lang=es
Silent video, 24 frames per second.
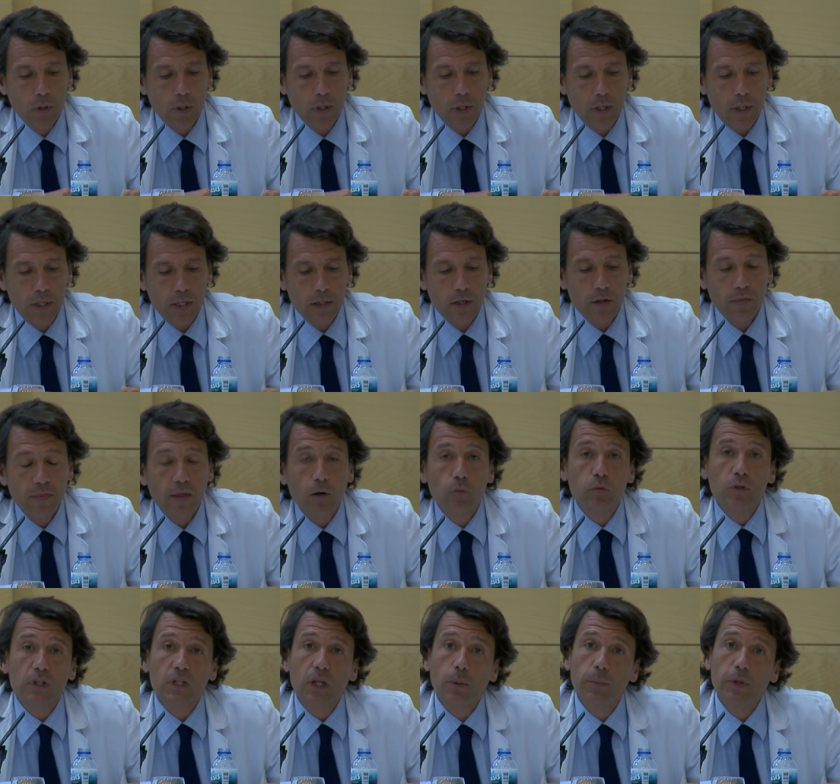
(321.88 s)
eh, iniciar
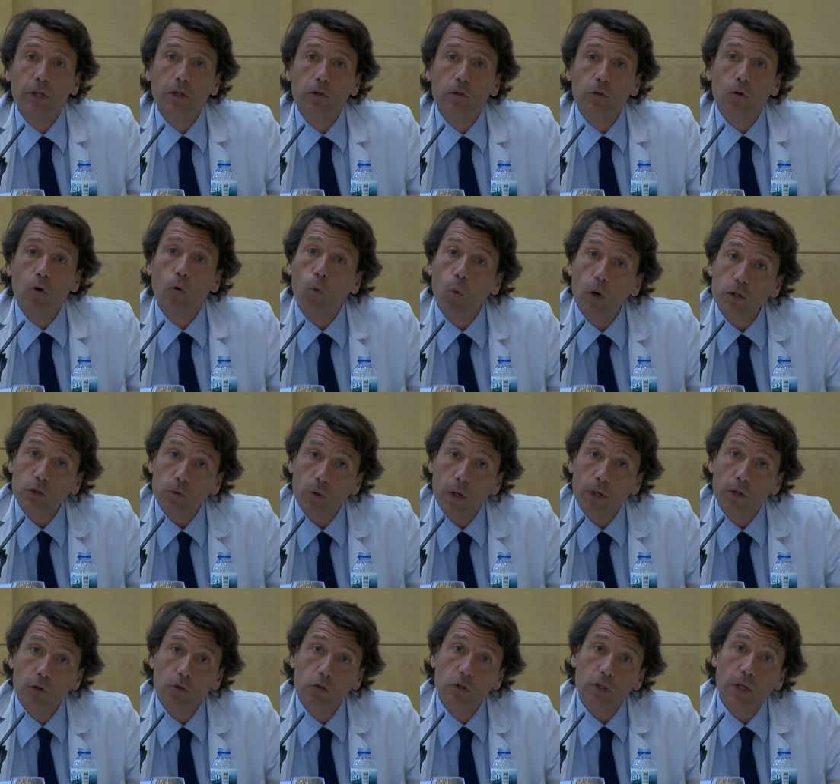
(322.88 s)
un tratamiento con cuatro
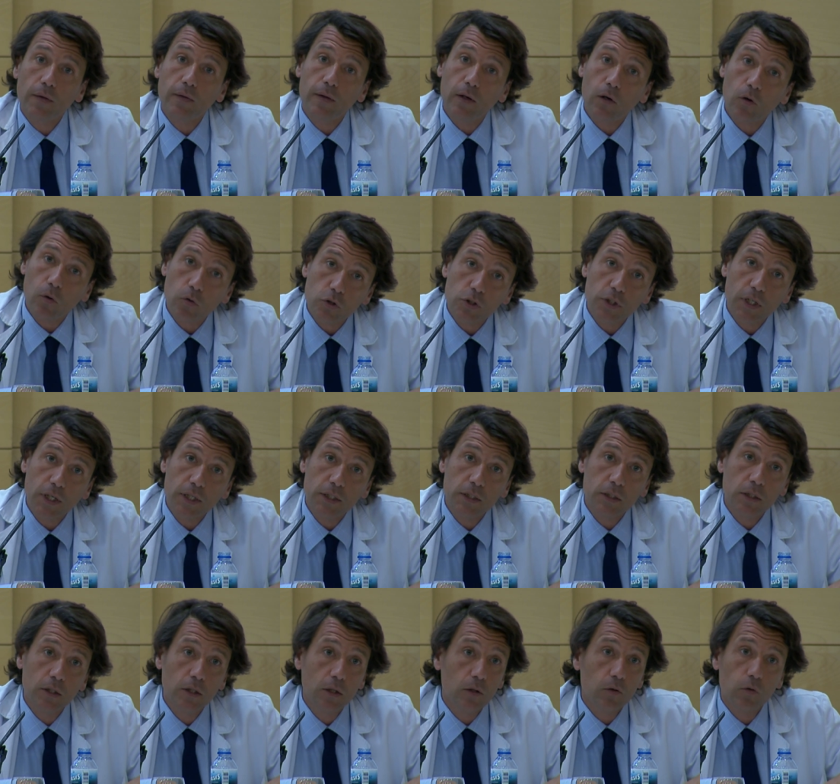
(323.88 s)
años que hacerlo con
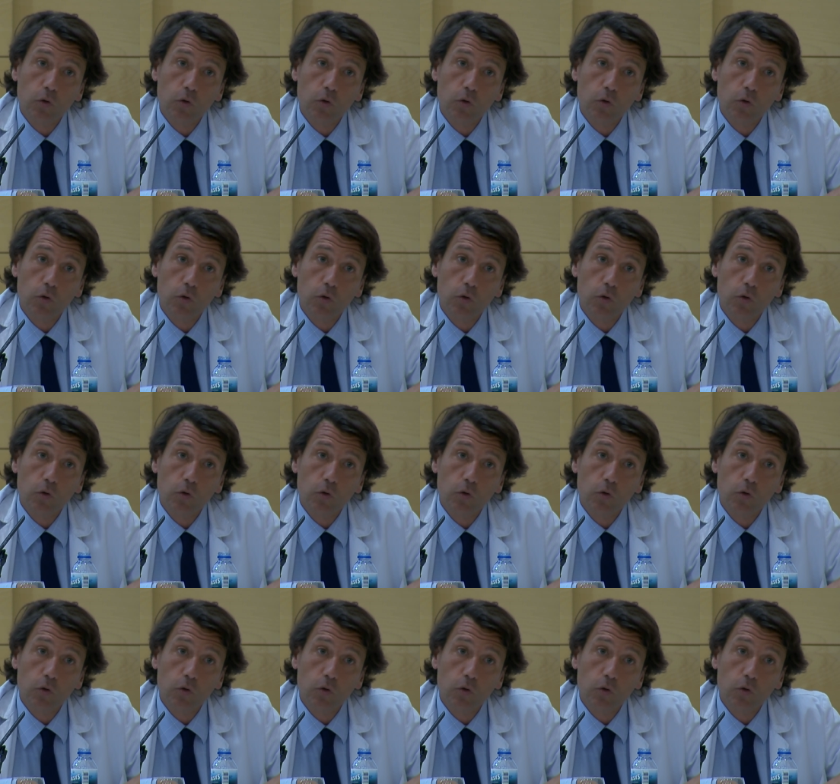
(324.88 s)
seis,